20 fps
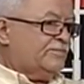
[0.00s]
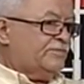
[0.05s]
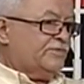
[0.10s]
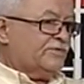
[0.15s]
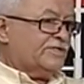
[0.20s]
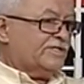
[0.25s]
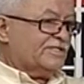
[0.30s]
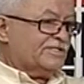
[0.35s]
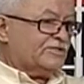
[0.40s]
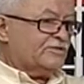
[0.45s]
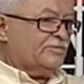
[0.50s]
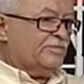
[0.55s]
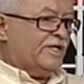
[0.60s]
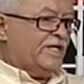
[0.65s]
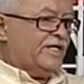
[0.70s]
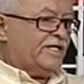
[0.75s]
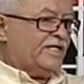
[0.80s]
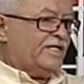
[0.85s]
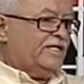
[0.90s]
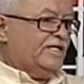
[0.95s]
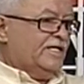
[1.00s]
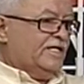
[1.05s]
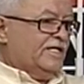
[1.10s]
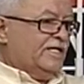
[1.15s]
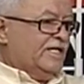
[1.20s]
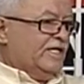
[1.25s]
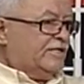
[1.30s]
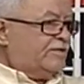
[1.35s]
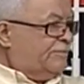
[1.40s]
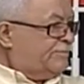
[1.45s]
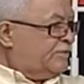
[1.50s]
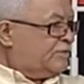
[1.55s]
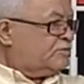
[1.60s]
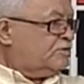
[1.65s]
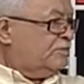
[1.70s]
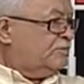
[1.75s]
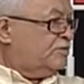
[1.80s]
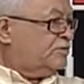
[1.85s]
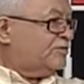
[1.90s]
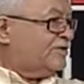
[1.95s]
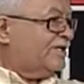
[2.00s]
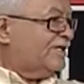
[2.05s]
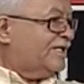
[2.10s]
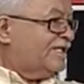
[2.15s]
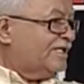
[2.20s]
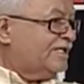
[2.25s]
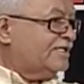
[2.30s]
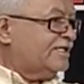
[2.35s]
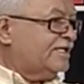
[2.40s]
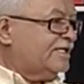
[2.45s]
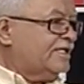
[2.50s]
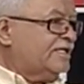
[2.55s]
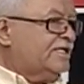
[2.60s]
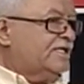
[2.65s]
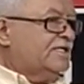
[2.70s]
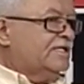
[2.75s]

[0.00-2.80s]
porque Silmara era uma pessoa muito querida,